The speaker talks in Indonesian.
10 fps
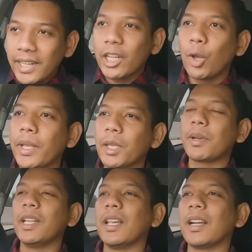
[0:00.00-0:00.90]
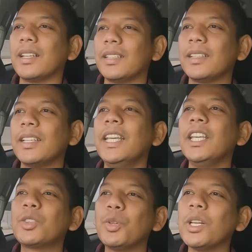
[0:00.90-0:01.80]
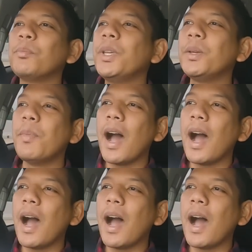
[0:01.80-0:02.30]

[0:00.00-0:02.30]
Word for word: km per liter itu lebih